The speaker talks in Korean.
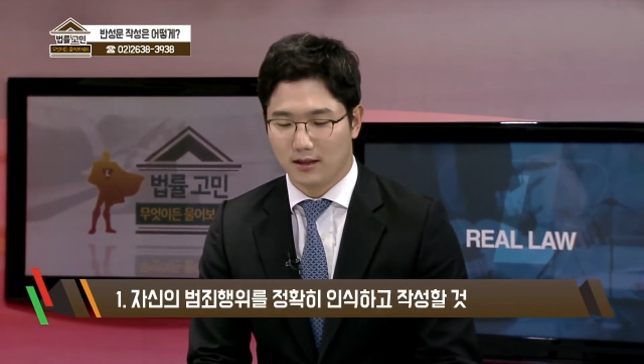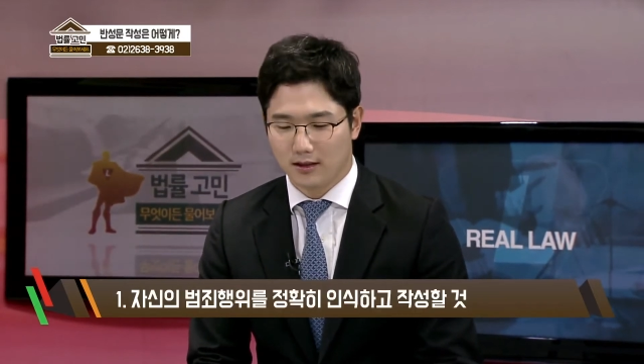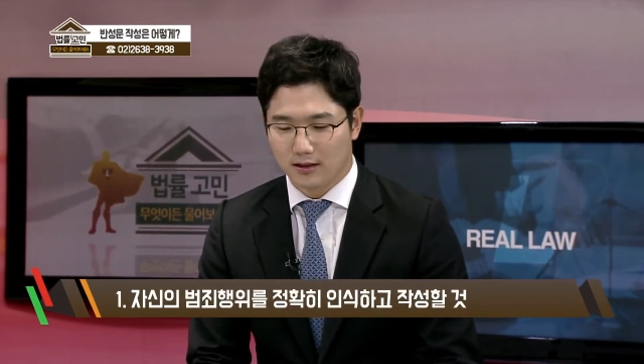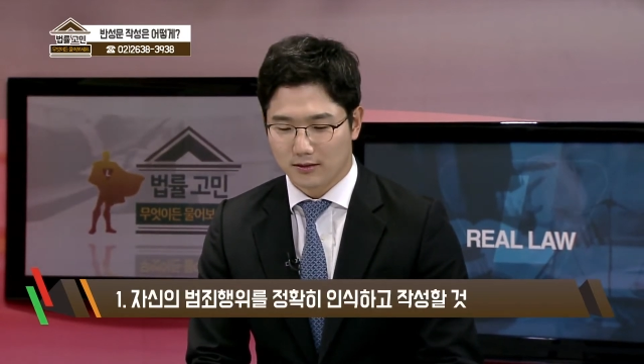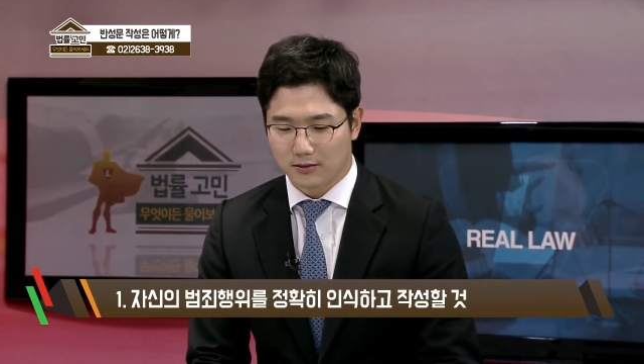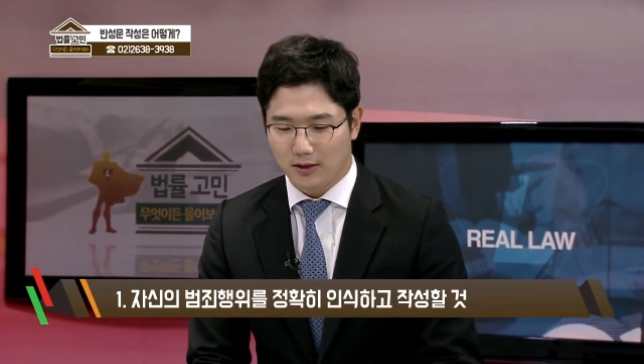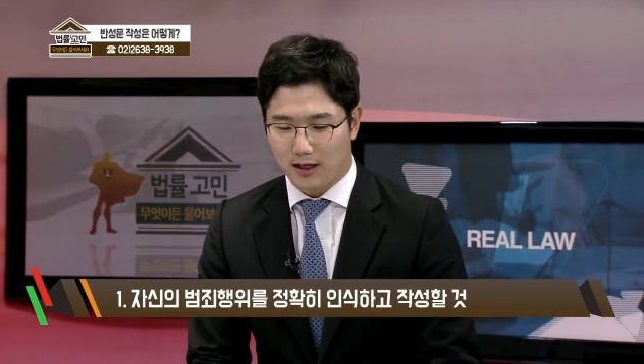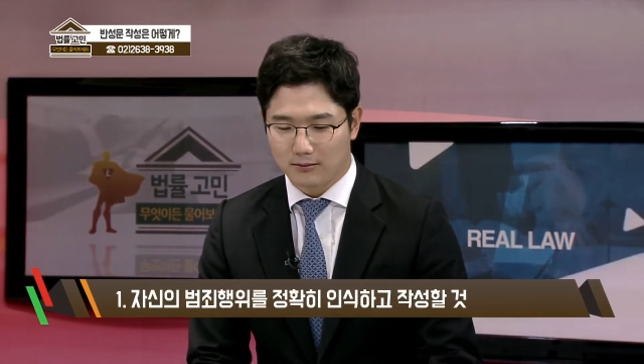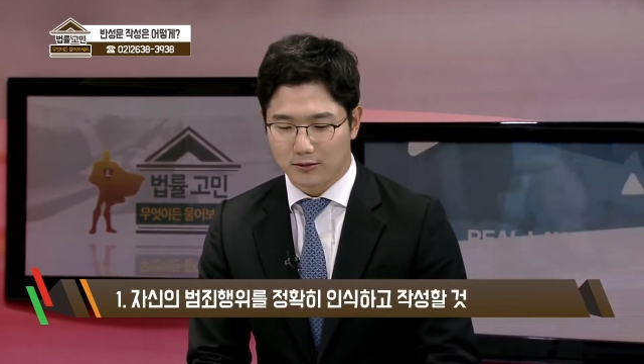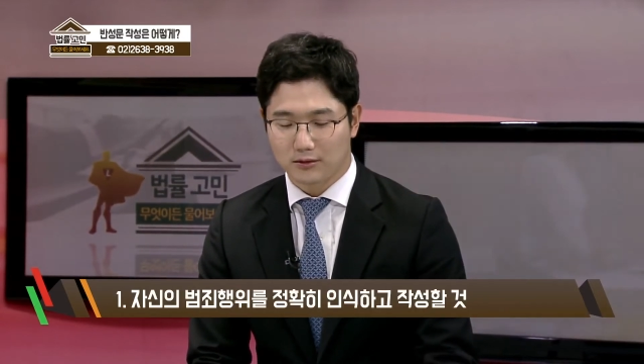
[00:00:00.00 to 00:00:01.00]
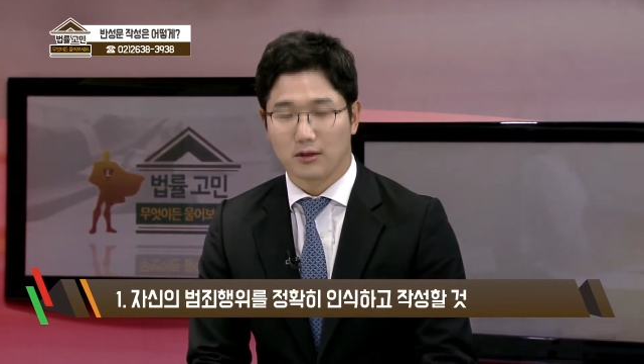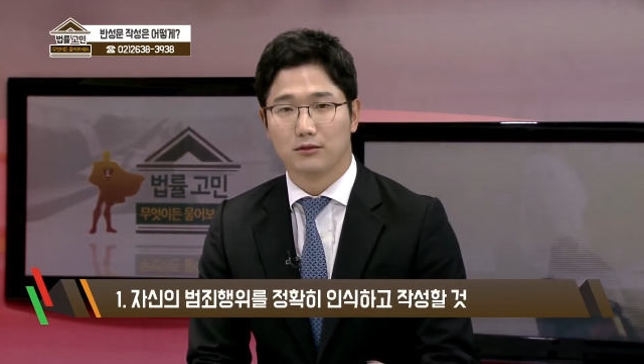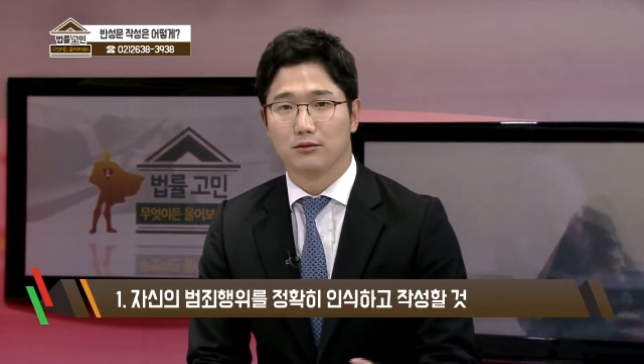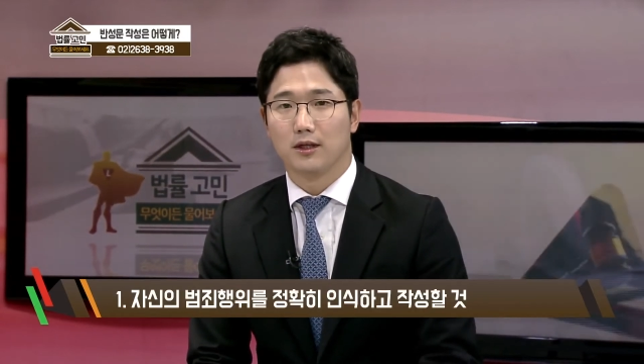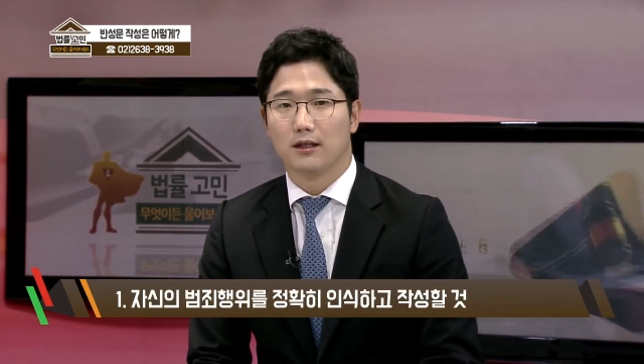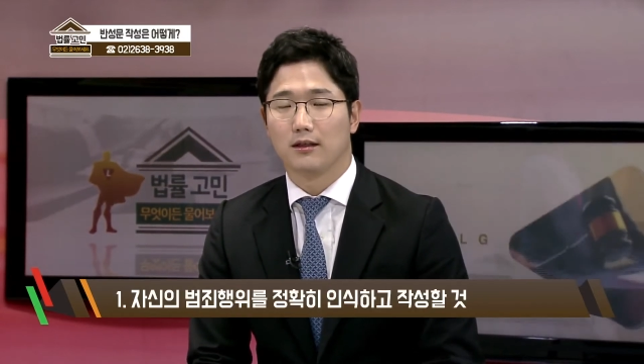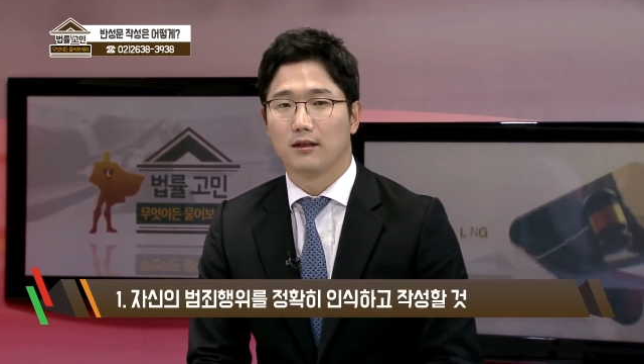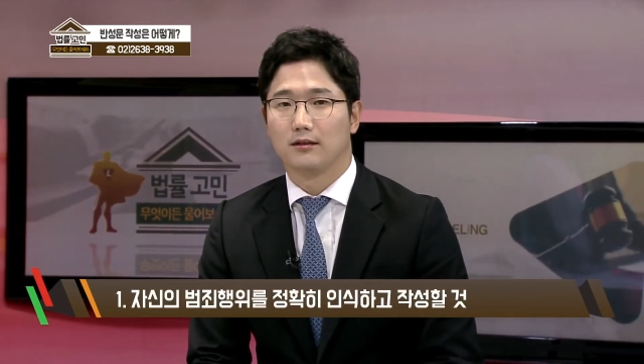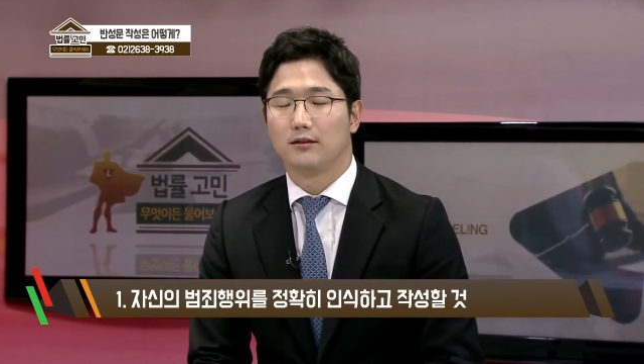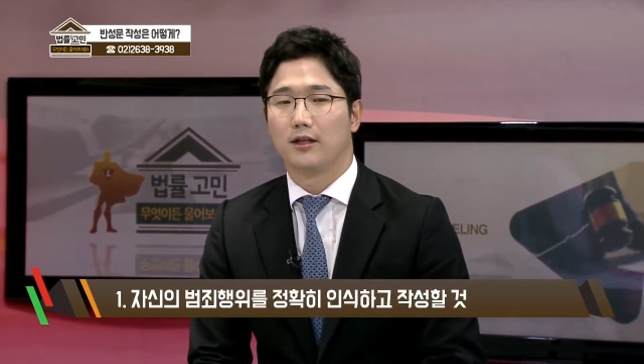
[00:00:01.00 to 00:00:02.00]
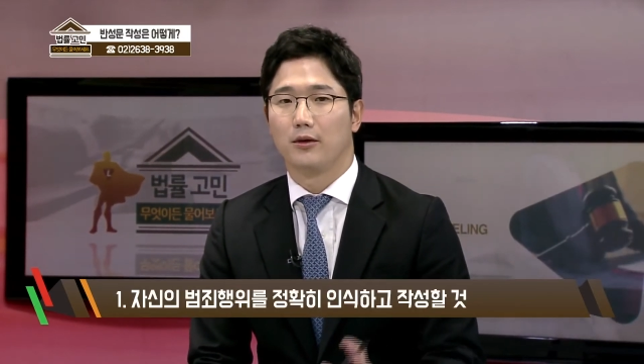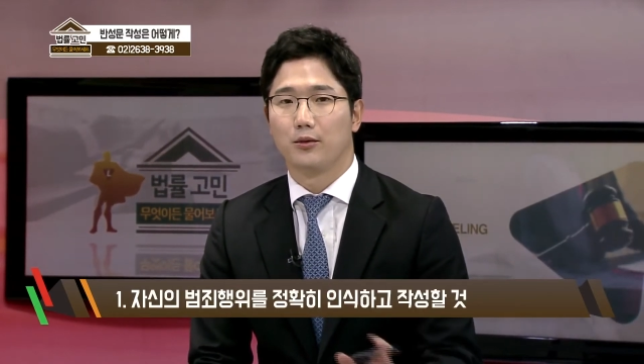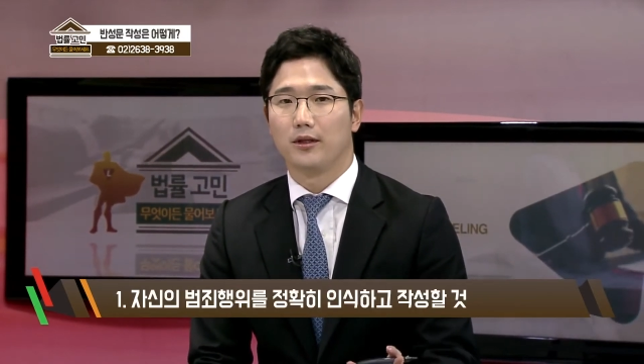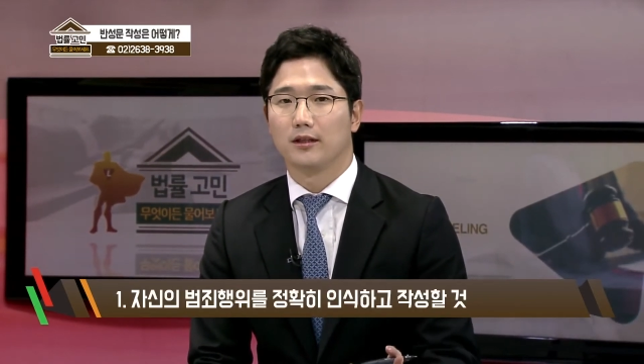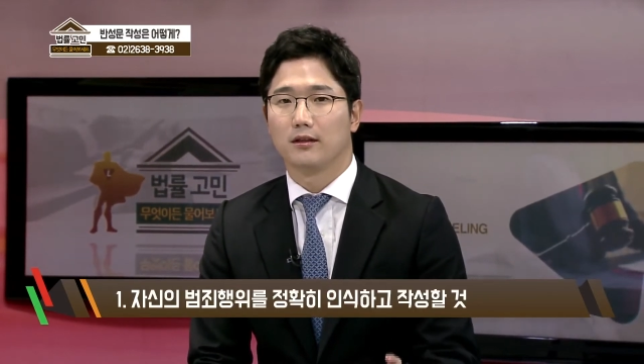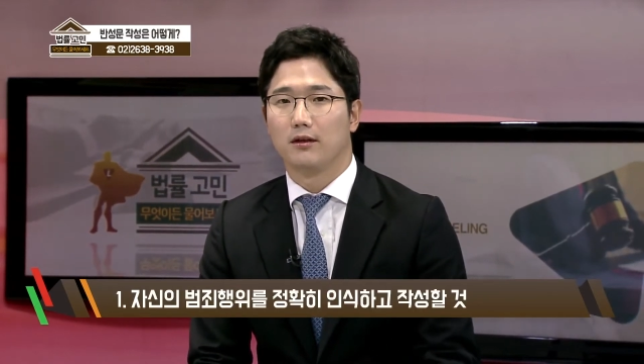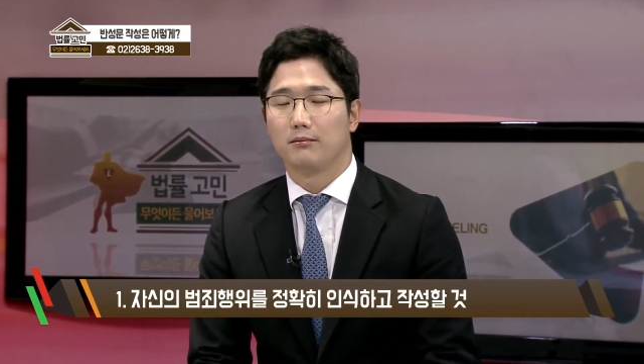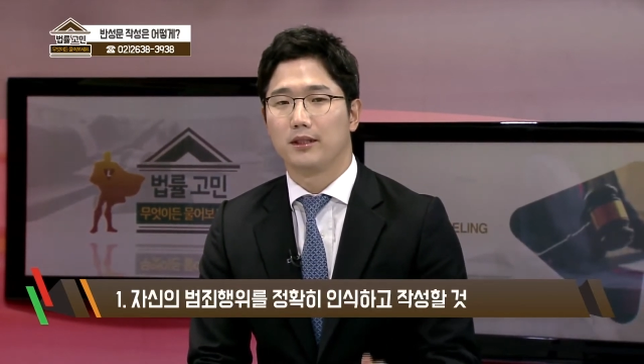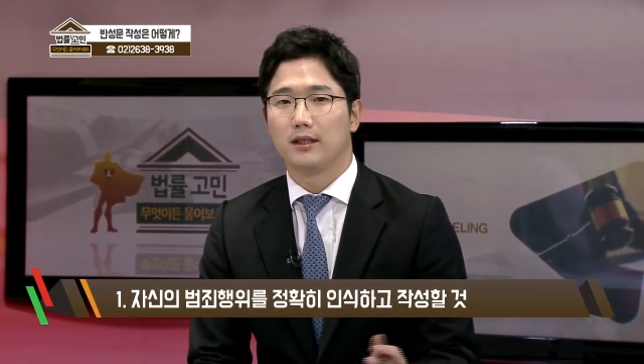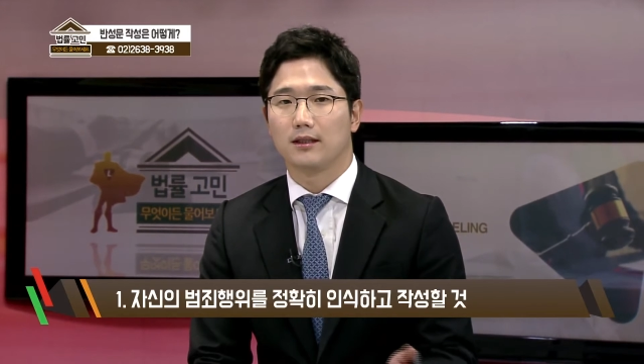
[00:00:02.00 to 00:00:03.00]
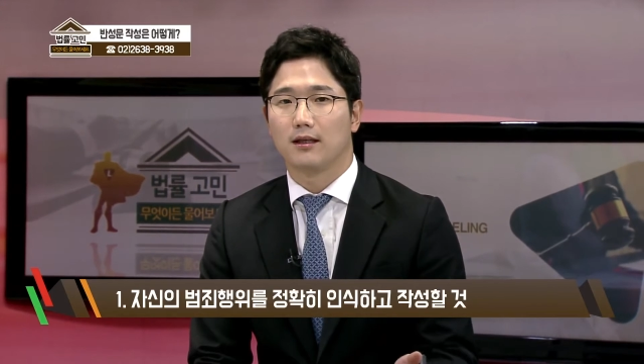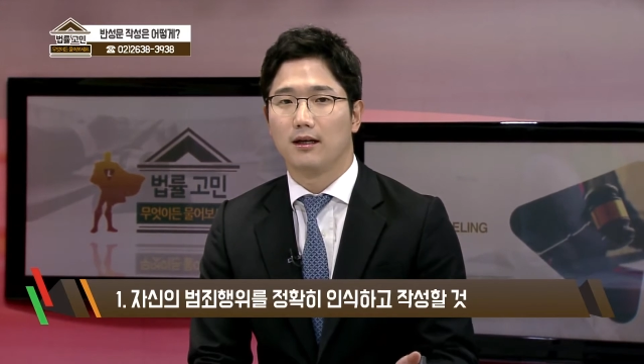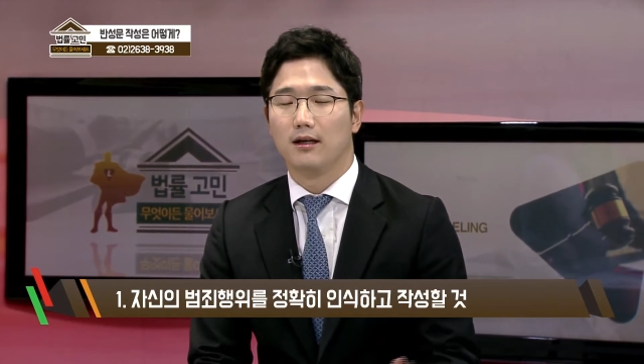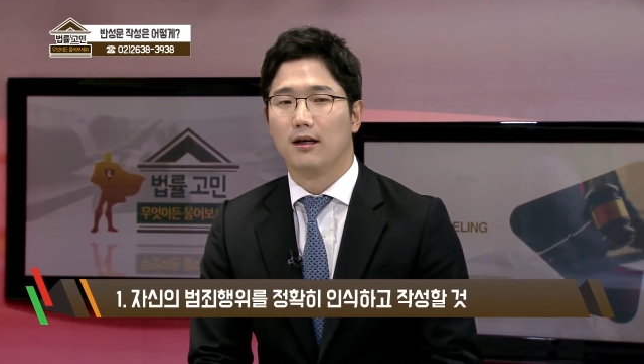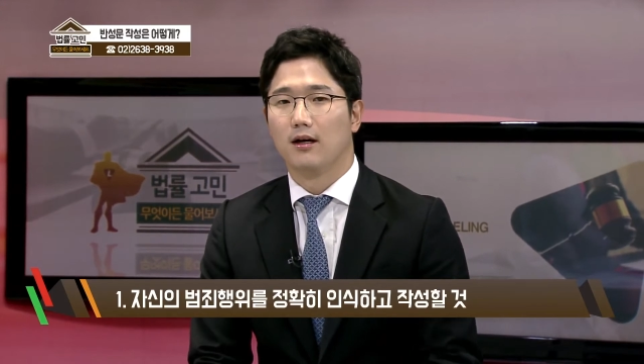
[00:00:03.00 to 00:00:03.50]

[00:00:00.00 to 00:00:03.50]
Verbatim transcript: 음. 그리고 다음으로 더 중요한 게 그 죄로 인해서 피해자가